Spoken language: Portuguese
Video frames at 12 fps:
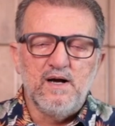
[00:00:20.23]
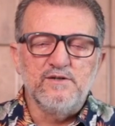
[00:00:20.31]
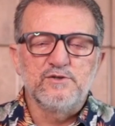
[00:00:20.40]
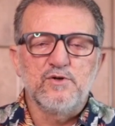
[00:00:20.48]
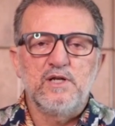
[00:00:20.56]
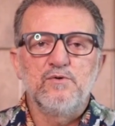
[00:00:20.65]
A
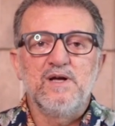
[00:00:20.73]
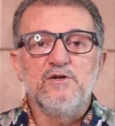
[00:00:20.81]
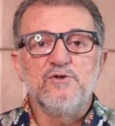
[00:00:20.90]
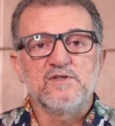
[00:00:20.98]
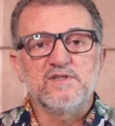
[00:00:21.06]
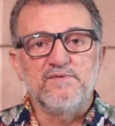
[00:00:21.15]
história do
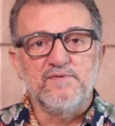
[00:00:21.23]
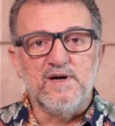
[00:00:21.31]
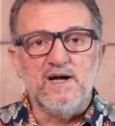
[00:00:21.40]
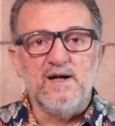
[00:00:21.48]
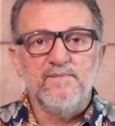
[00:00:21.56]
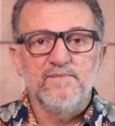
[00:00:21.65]
rei
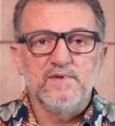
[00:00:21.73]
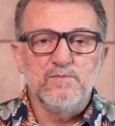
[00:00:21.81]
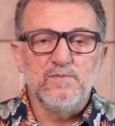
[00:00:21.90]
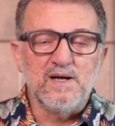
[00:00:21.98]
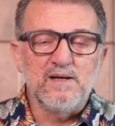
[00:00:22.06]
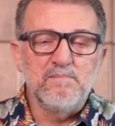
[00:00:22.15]
Josafá,
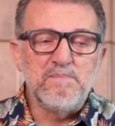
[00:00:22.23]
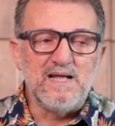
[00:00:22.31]
de uma